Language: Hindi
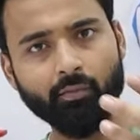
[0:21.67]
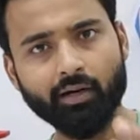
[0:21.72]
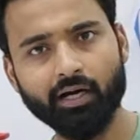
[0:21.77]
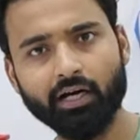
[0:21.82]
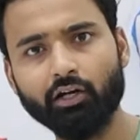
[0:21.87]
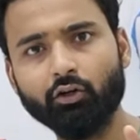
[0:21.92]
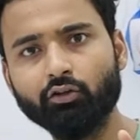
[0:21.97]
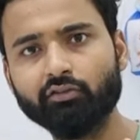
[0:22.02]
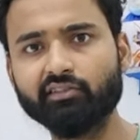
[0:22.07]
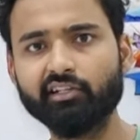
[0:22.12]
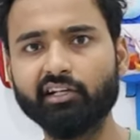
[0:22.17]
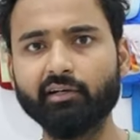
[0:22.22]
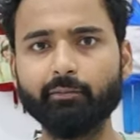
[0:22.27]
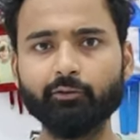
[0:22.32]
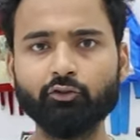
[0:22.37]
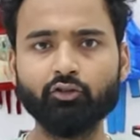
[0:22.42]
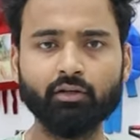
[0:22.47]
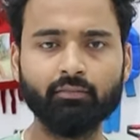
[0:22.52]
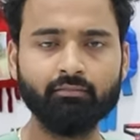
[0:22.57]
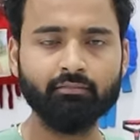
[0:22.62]
मंगा लो स्क्रीन पे
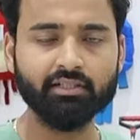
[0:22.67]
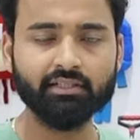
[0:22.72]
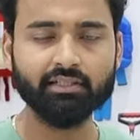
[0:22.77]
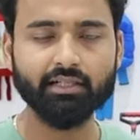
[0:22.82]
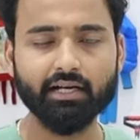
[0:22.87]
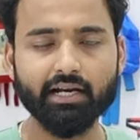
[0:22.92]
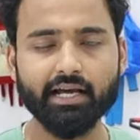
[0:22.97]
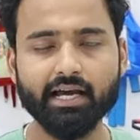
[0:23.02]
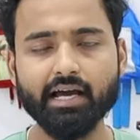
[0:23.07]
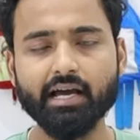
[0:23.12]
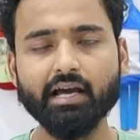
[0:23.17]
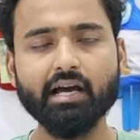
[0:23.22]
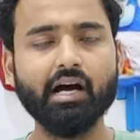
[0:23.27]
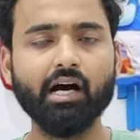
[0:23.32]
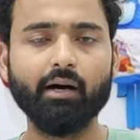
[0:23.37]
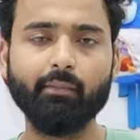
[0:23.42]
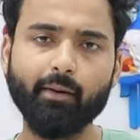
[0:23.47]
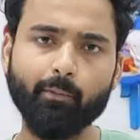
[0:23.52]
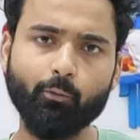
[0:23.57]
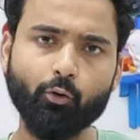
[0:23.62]
जो नंबर चल रहा है
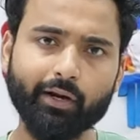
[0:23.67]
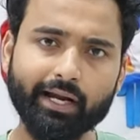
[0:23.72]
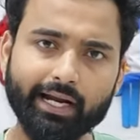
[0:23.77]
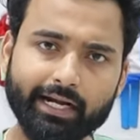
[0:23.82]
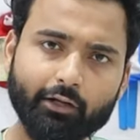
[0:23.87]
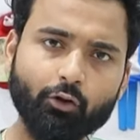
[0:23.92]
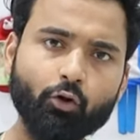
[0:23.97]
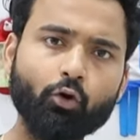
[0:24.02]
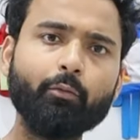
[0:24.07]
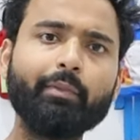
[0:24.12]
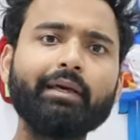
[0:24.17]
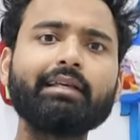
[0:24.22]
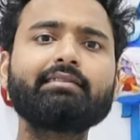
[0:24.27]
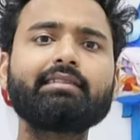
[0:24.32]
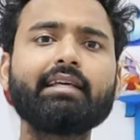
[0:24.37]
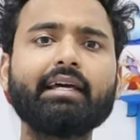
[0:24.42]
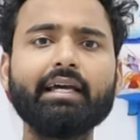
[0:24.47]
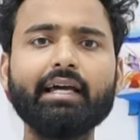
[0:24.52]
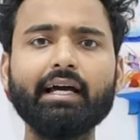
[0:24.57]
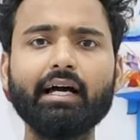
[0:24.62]
हम आपको कैटलॉग भेज
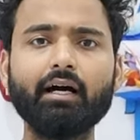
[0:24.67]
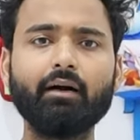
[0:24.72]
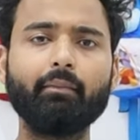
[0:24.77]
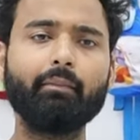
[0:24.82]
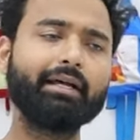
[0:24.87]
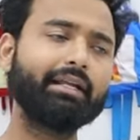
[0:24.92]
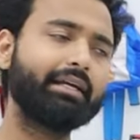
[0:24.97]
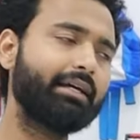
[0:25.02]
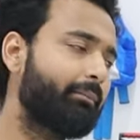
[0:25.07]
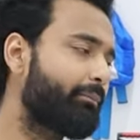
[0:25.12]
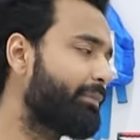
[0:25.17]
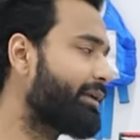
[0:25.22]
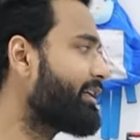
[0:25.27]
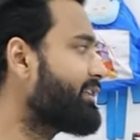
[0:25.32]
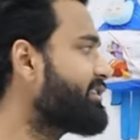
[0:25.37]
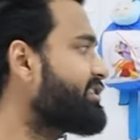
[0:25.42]
देंगे हमारे कंपनी के